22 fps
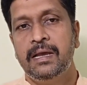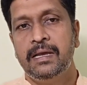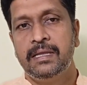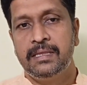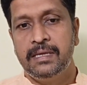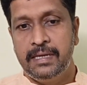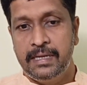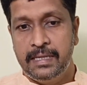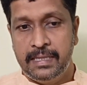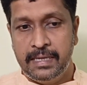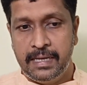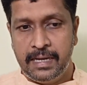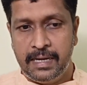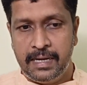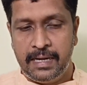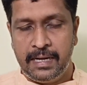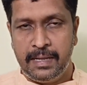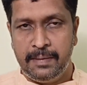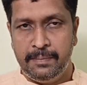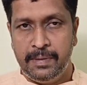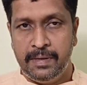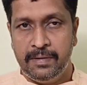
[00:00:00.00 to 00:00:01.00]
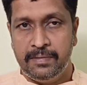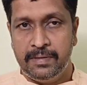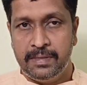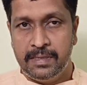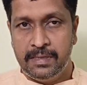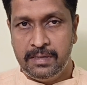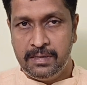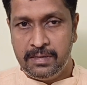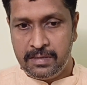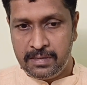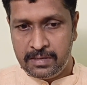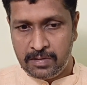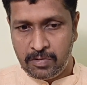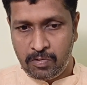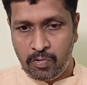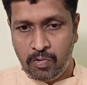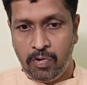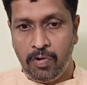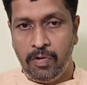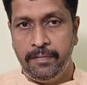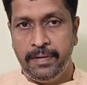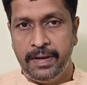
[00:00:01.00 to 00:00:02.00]
இந்த நிதிகள் எல்லாமே வந்து இந்த
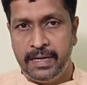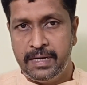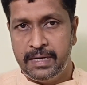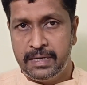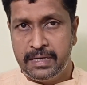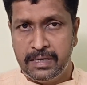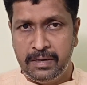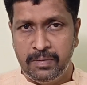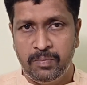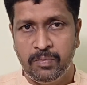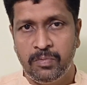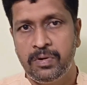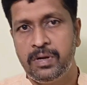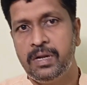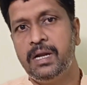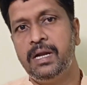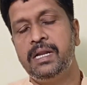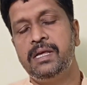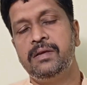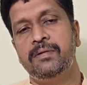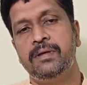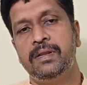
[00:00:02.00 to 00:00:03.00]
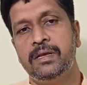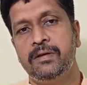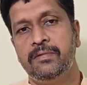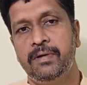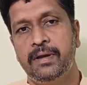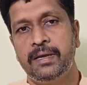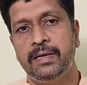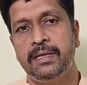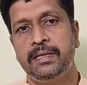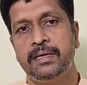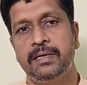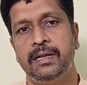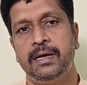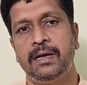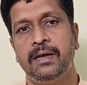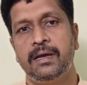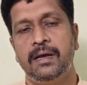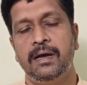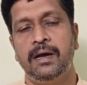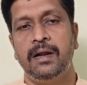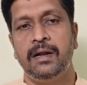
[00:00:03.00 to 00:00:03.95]
கோவிட்டுக்கு முன்னாடி வரைக்கும் வாங்கியிருக்கிறாங்க